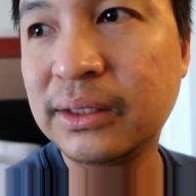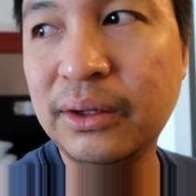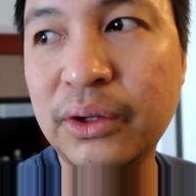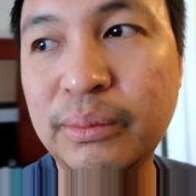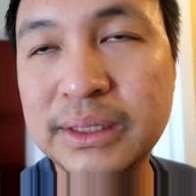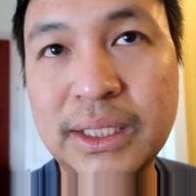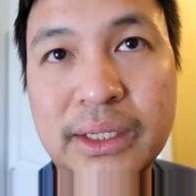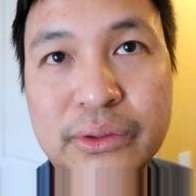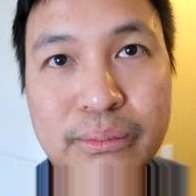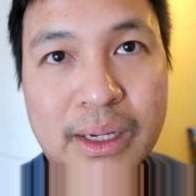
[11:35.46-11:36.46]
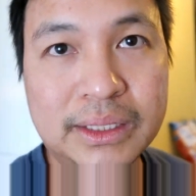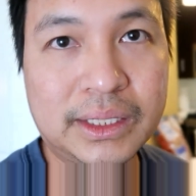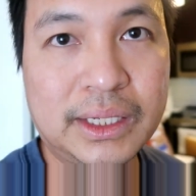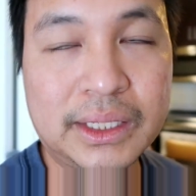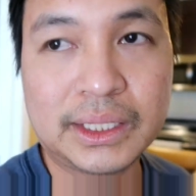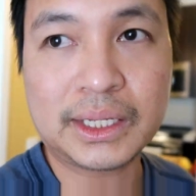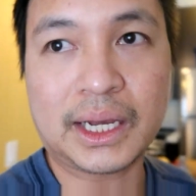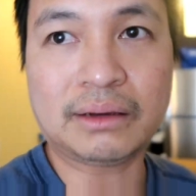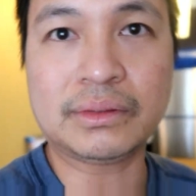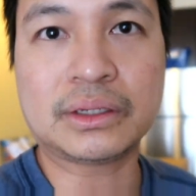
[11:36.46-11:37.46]
Naglolobat na rin itong battery na
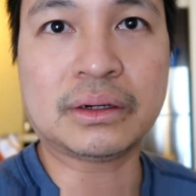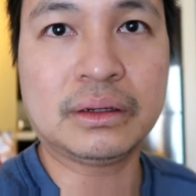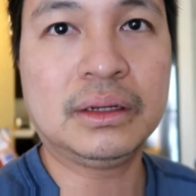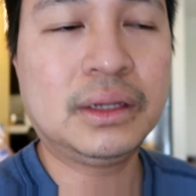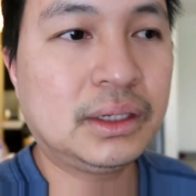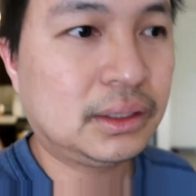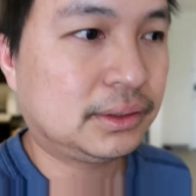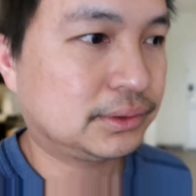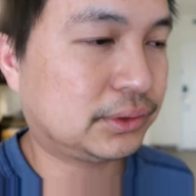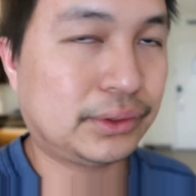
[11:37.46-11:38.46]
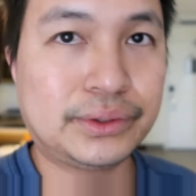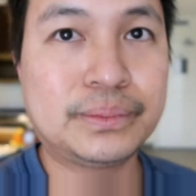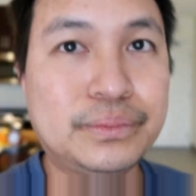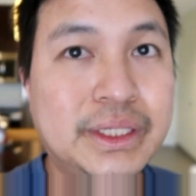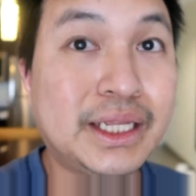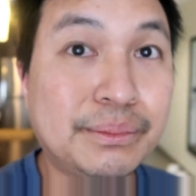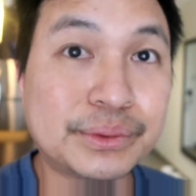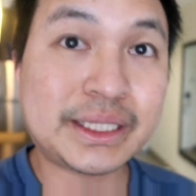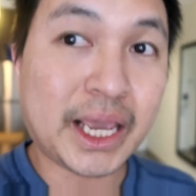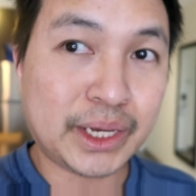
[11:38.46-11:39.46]
ginagamit ko. So, hindi na
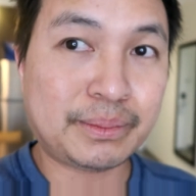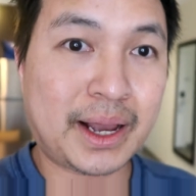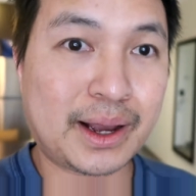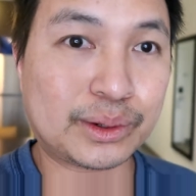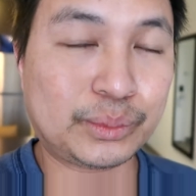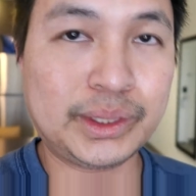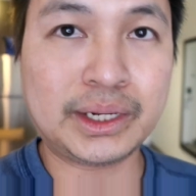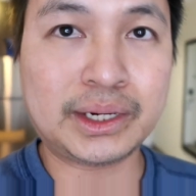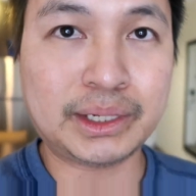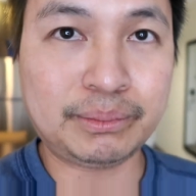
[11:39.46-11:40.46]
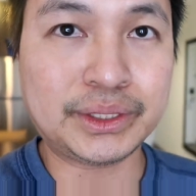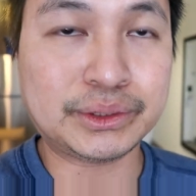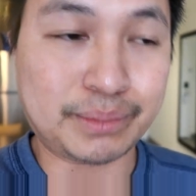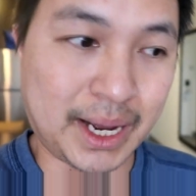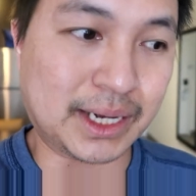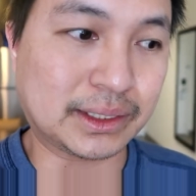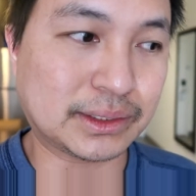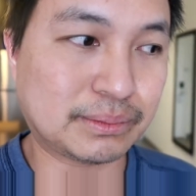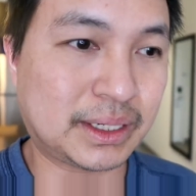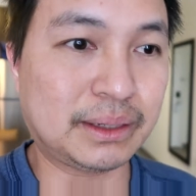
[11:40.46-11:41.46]
pa tayo makakakuha ng garbage
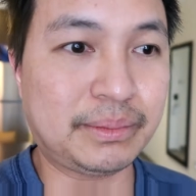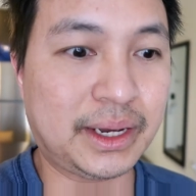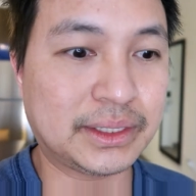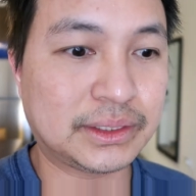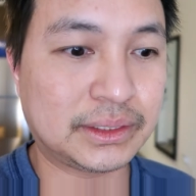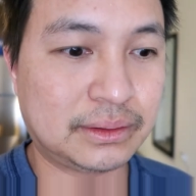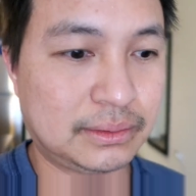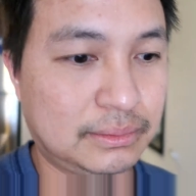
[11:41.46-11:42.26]
bags, mga besh.